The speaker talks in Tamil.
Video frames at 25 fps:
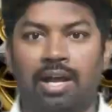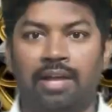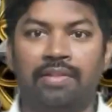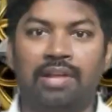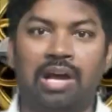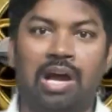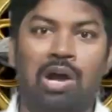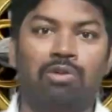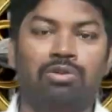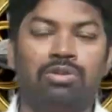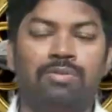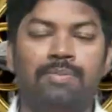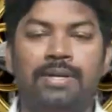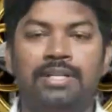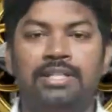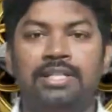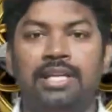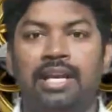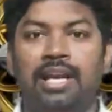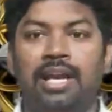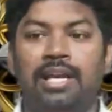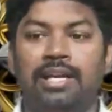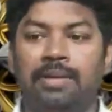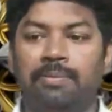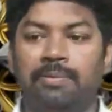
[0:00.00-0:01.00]
அந்த ஹவுஸ்மேட்ஸ்
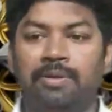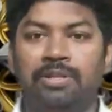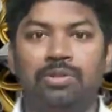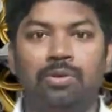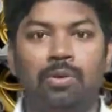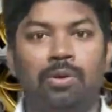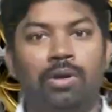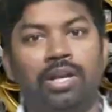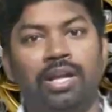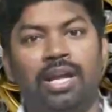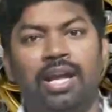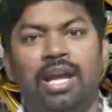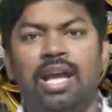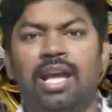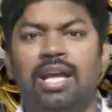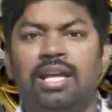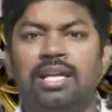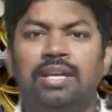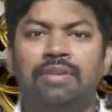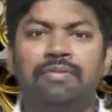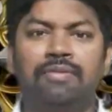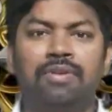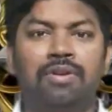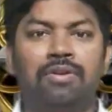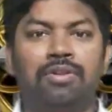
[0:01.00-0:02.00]
எல்லாத்தையுமே சொல்லி
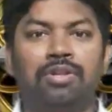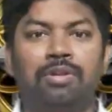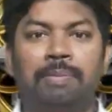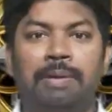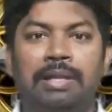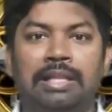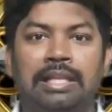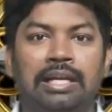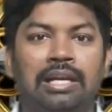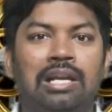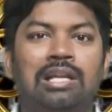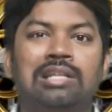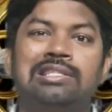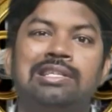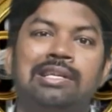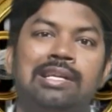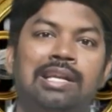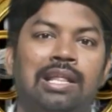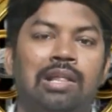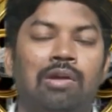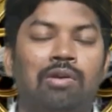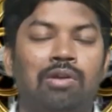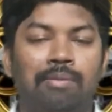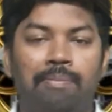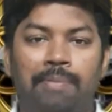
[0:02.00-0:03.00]
இவங்க வந்து பார்த்தீங்கன்னா
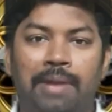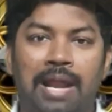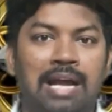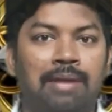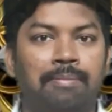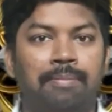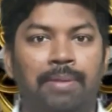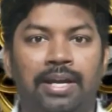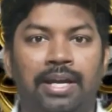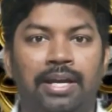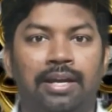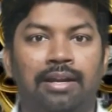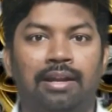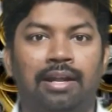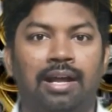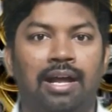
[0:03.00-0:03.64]
சின்னதாக ஒரு பிராங்க் பண்ணிட்டு